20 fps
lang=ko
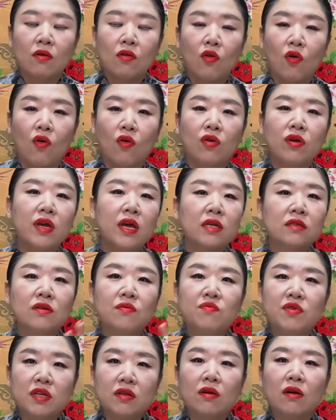거기에서
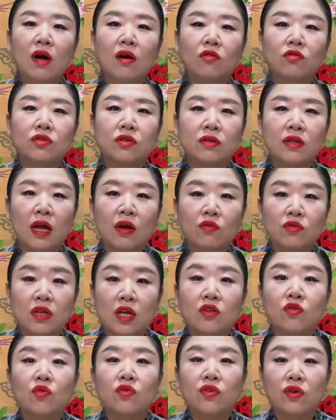밀어갖고서 나온
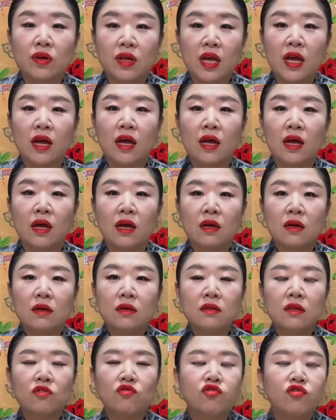대통령이야.
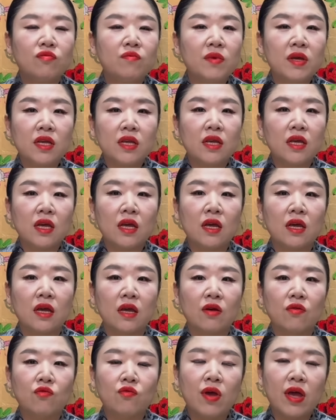근데
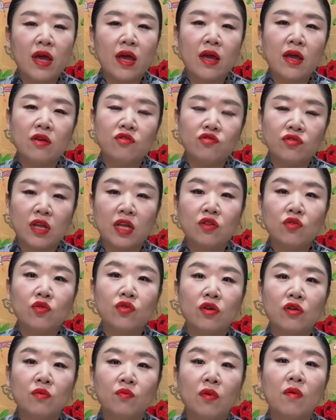국민이 왜 윤
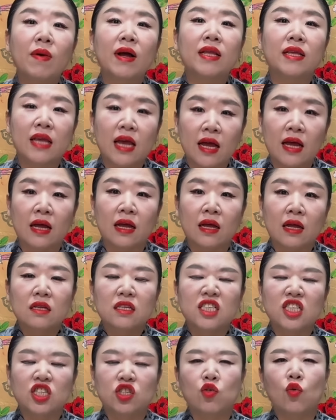대통령을 뽑았냐?
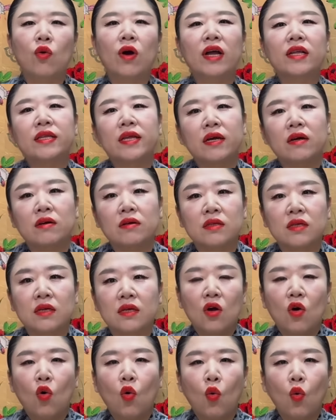지옥 같았거든.
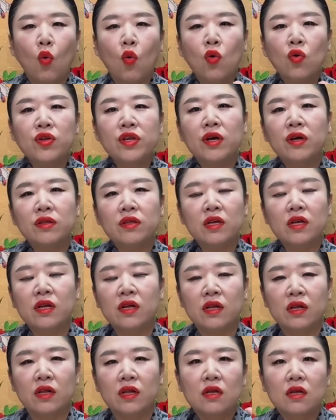
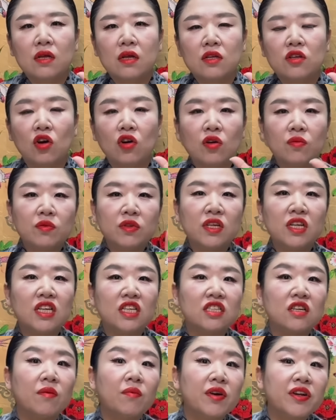5년을 여러분들이
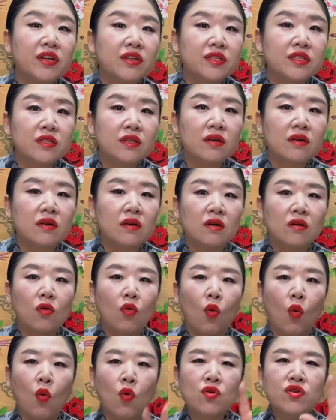잊어버렸죠?
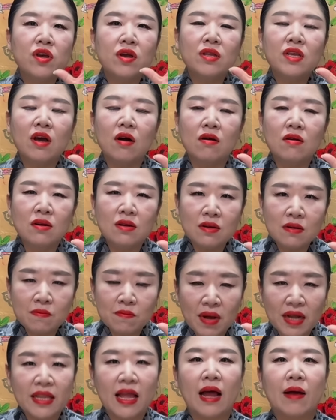5년이
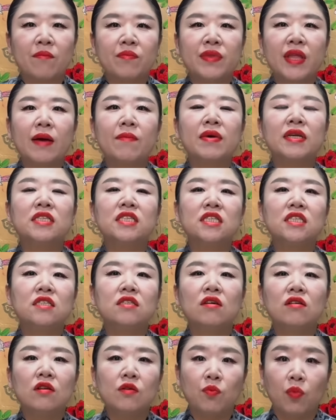얼마나 암담한
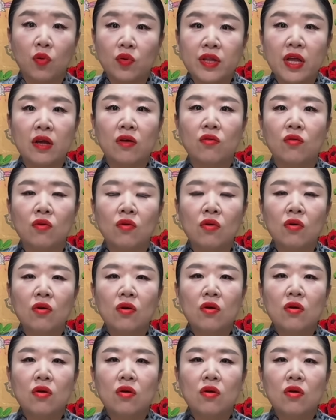시절을 보냈고